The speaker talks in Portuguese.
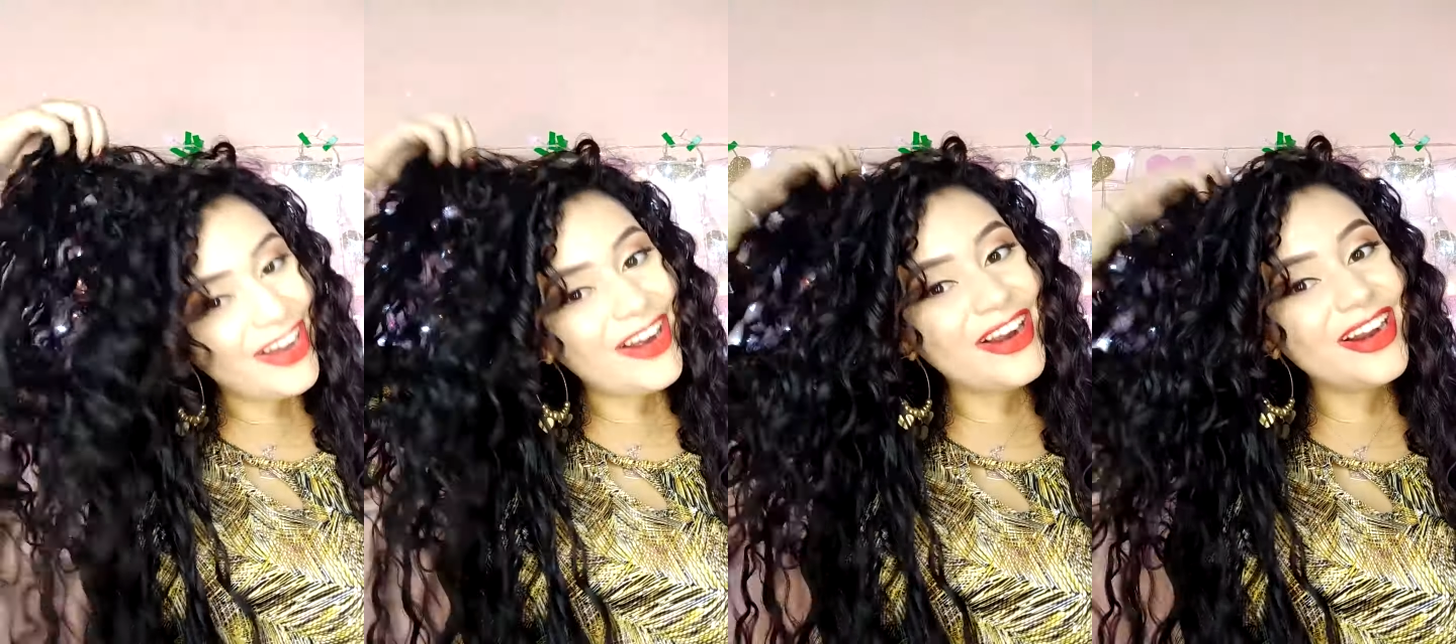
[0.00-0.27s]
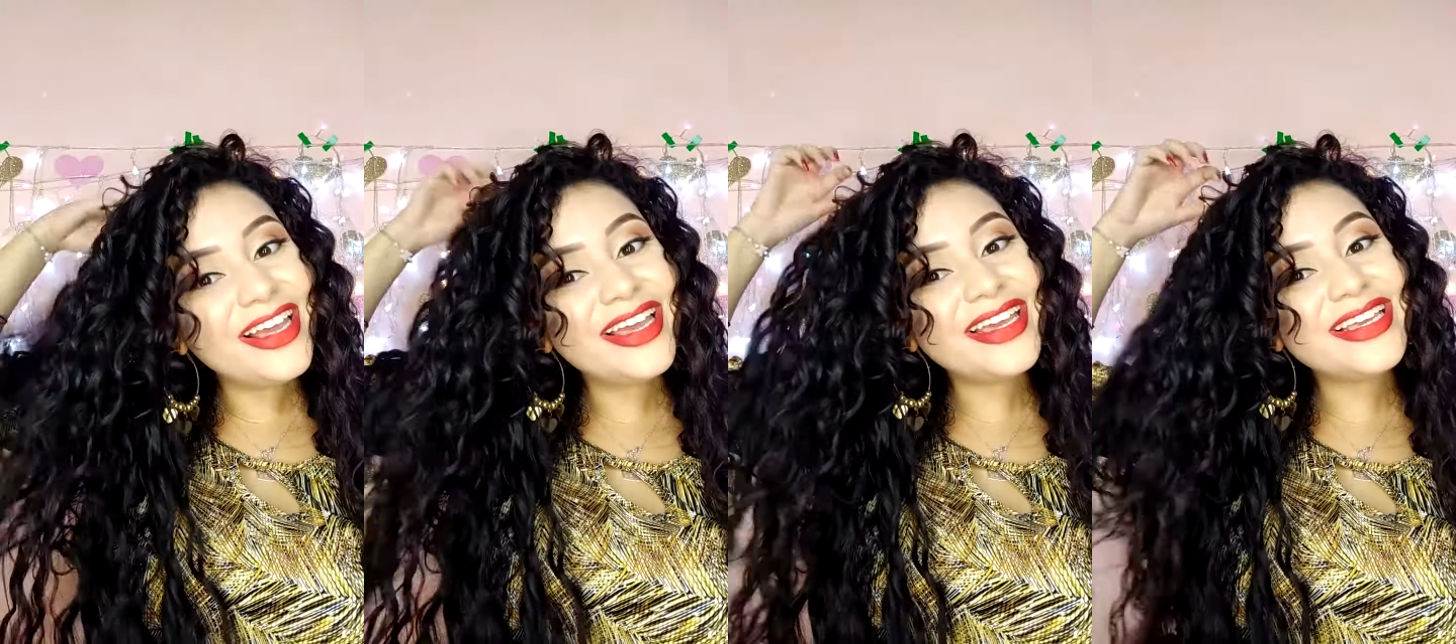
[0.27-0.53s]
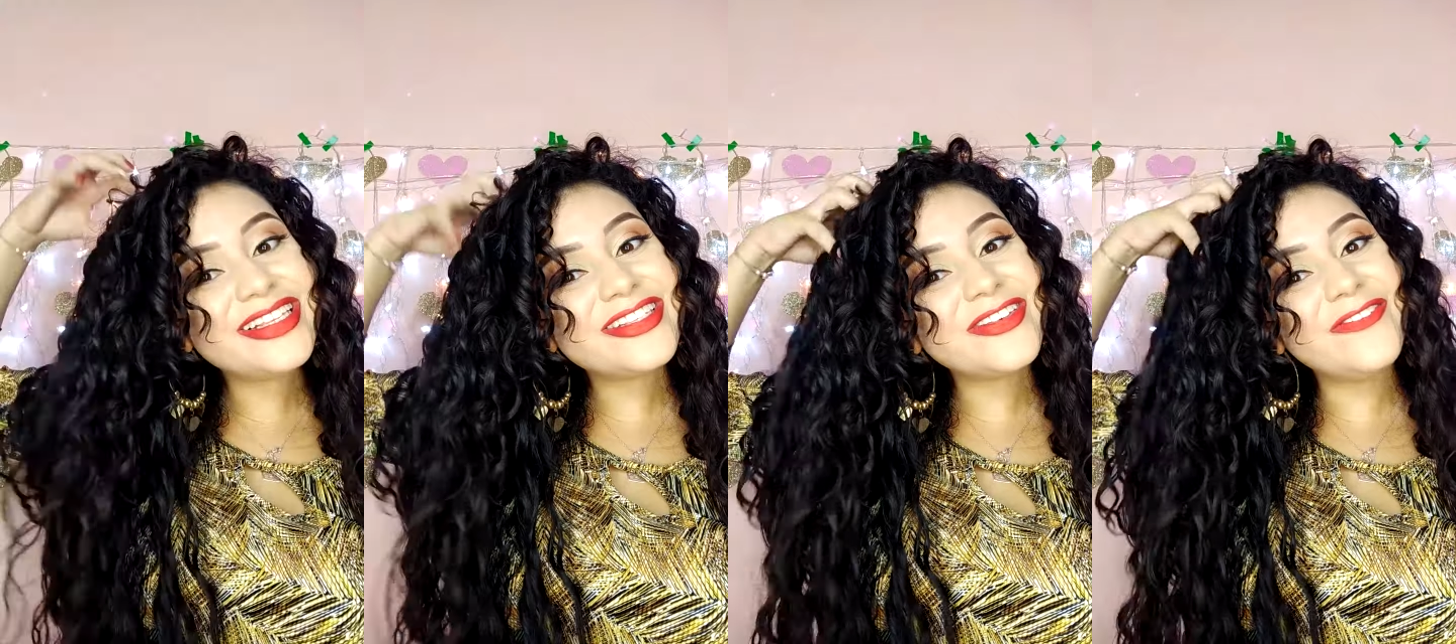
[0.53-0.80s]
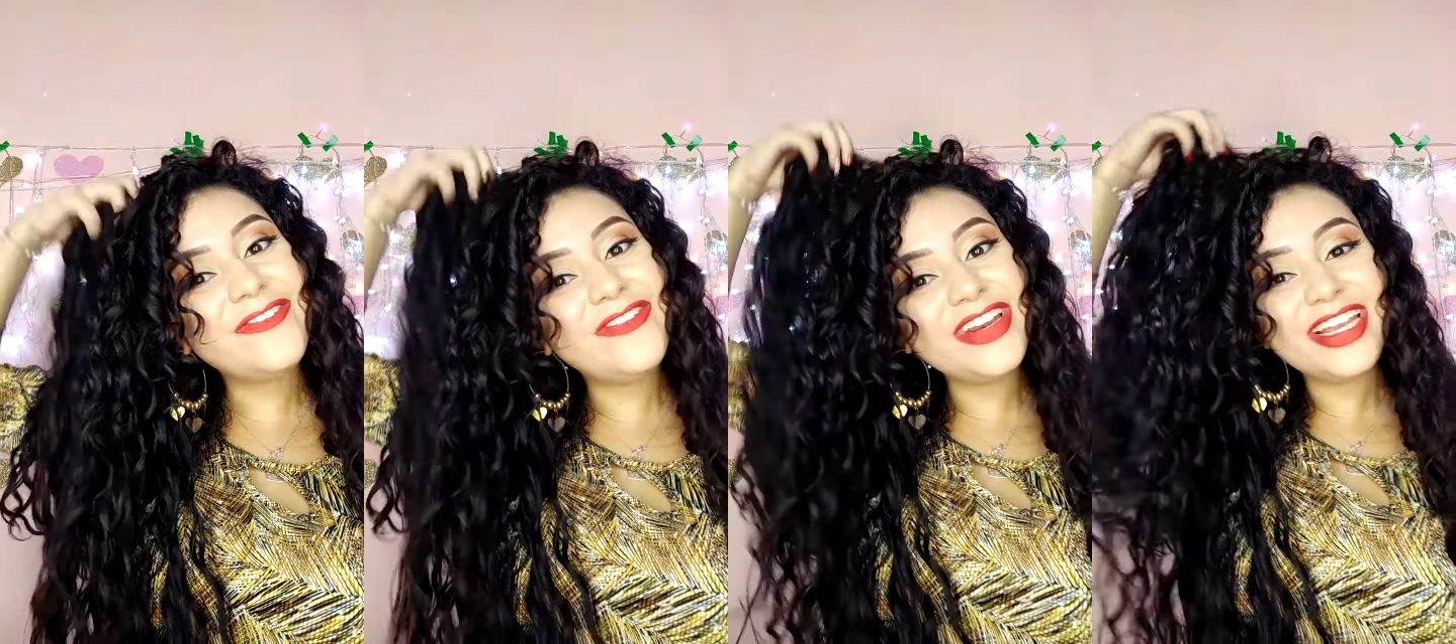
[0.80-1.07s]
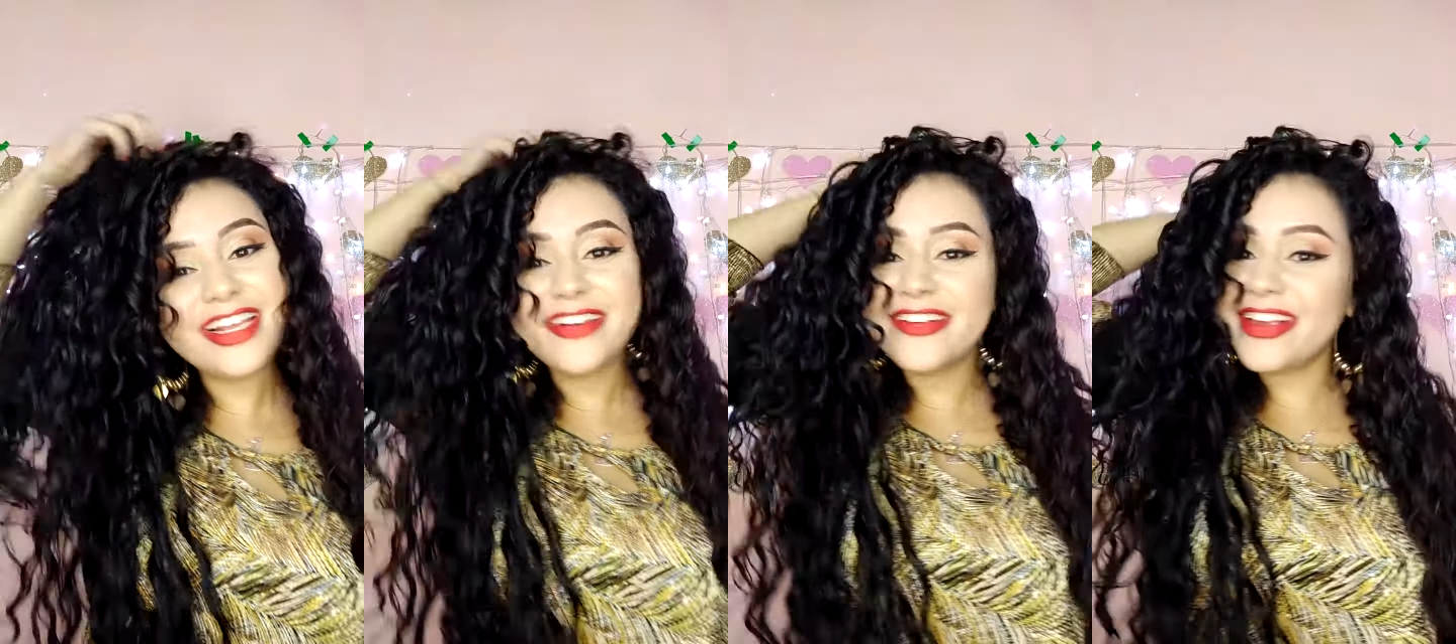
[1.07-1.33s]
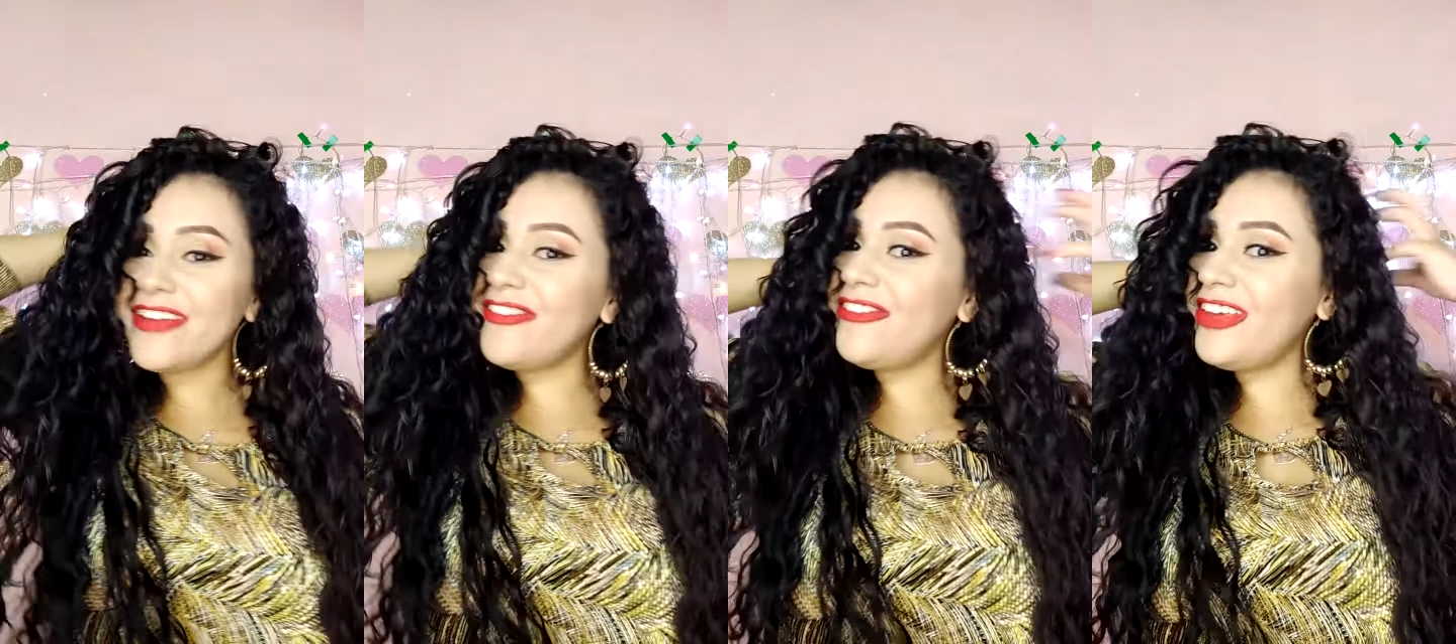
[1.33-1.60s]
Olha isso, o brilho
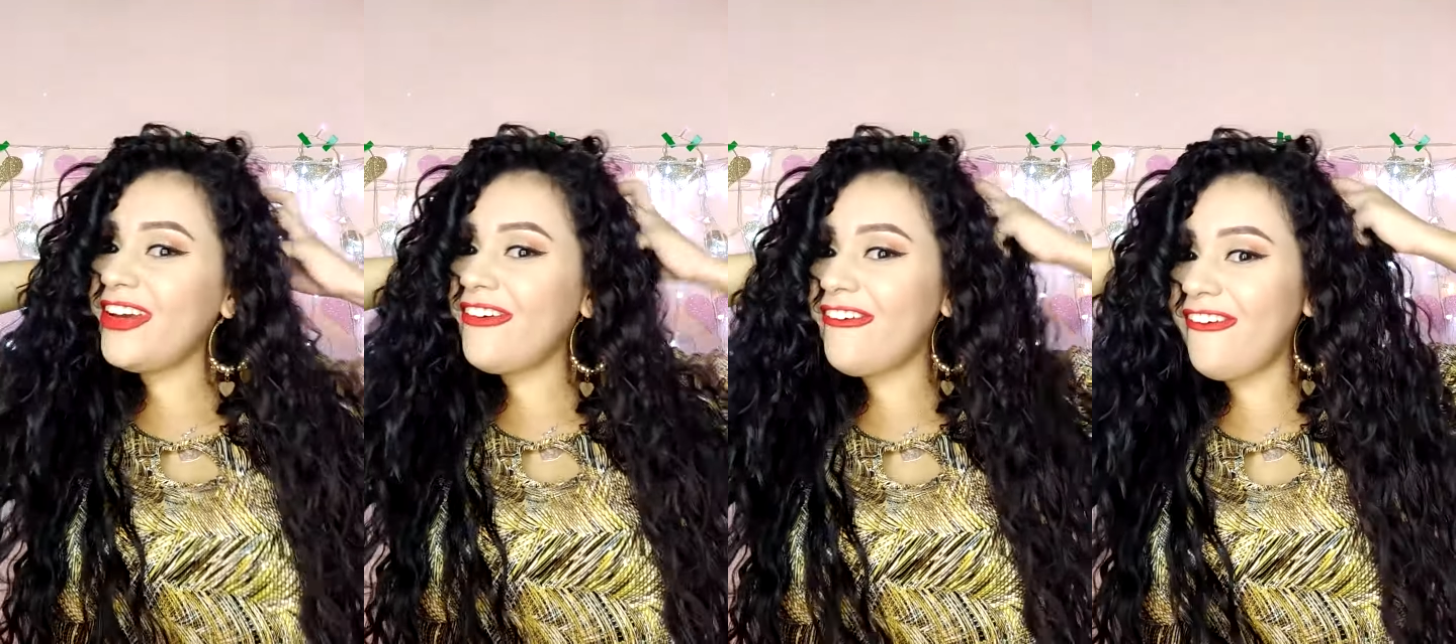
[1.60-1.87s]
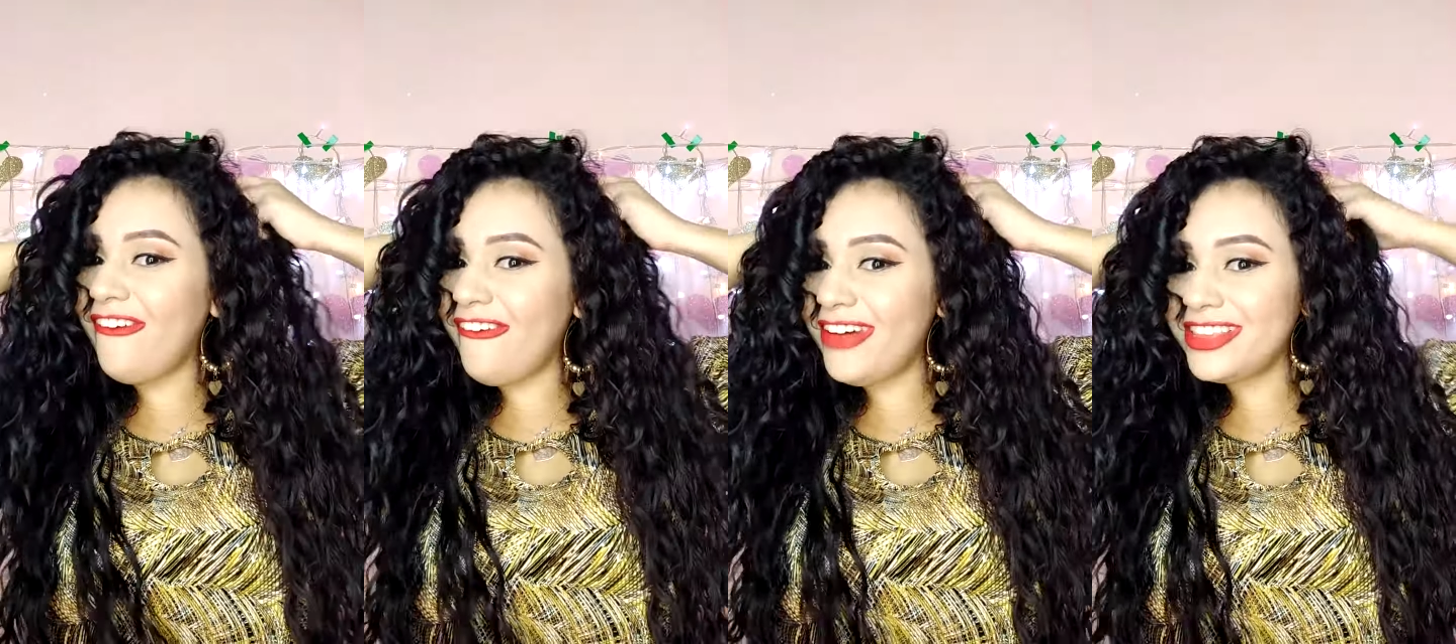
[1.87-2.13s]
que ficou.